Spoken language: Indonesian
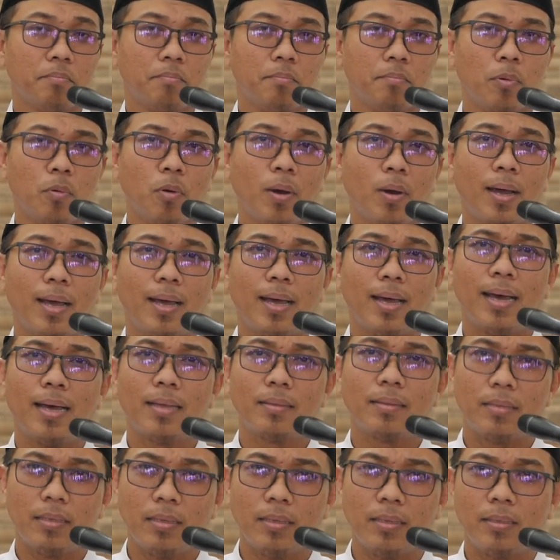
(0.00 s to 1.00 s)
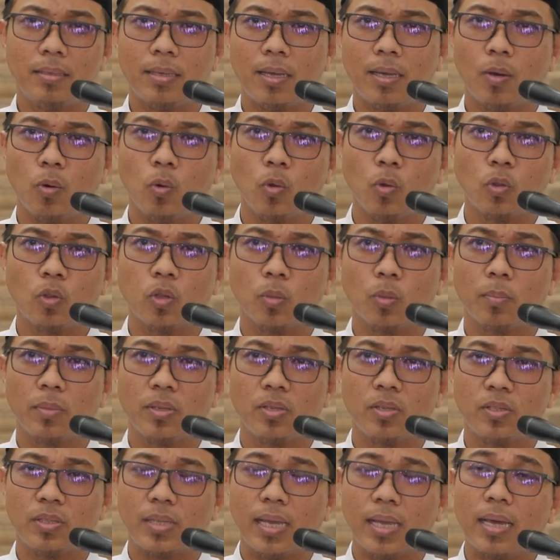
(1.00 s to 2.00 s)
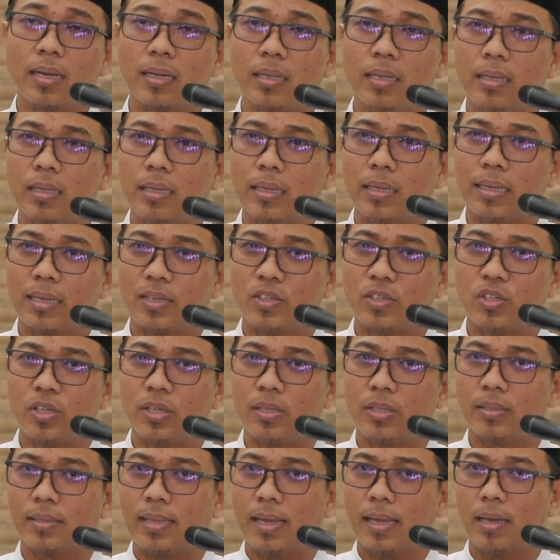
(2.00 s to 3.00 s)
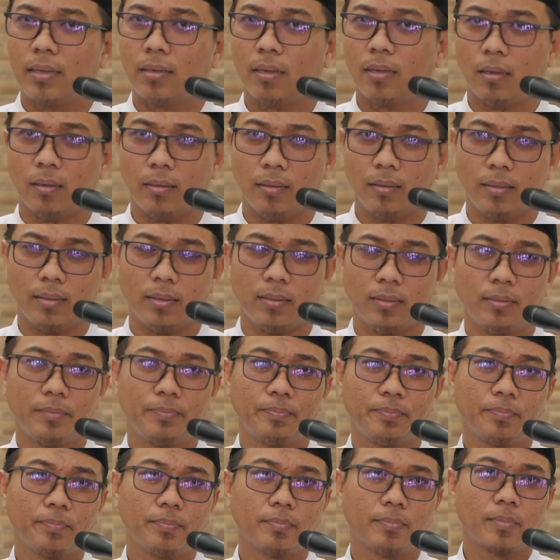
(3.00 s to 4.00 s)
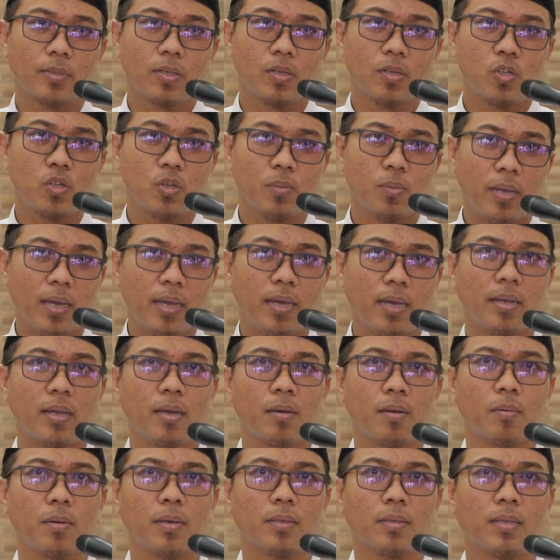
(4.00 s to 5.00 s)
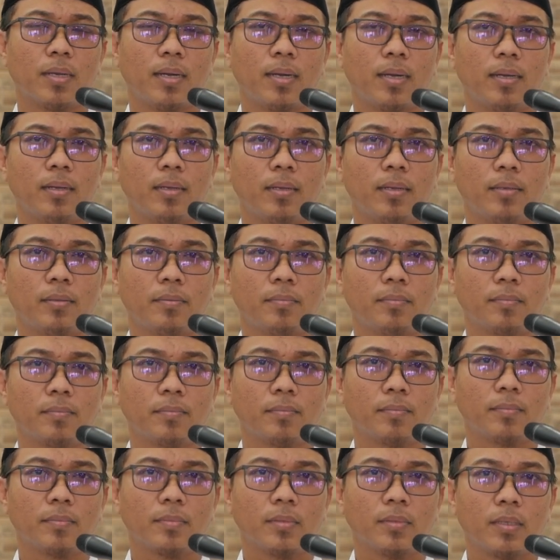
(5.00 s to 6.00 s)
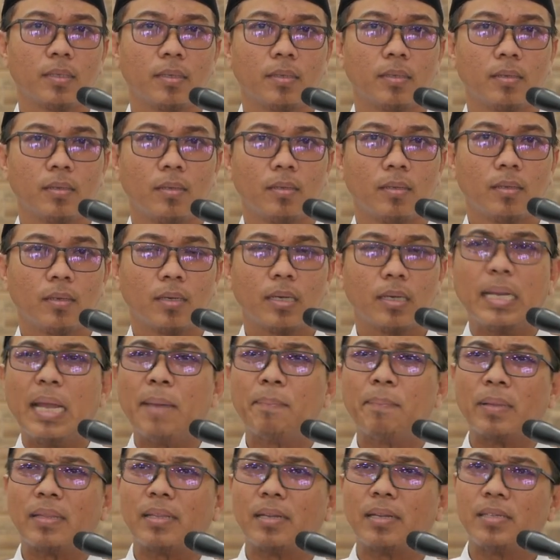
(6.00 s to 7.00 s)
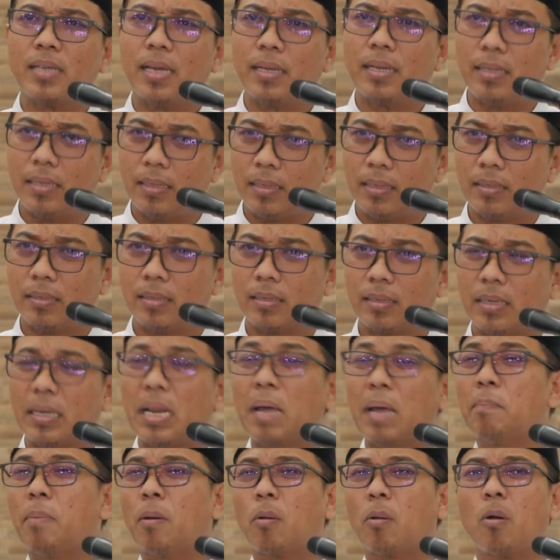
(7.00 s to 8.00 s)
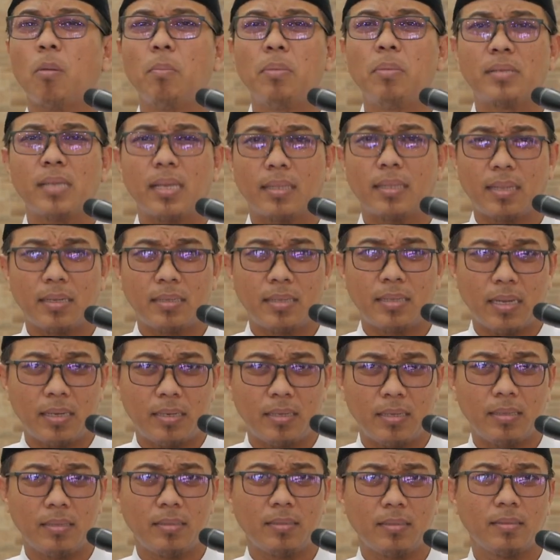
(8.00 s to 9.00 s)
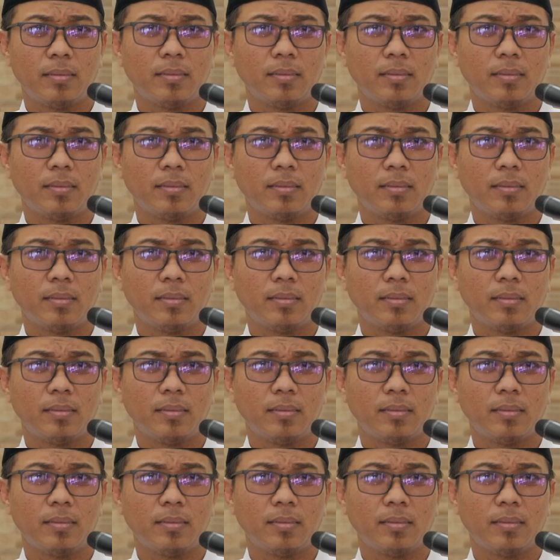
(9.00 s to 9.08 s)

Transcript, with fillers: buah hatinya untuk mencari kecintaan Allah subhanahu wa ta'ala. Kenapa terjadi? Kenapa kok bisa terjadi?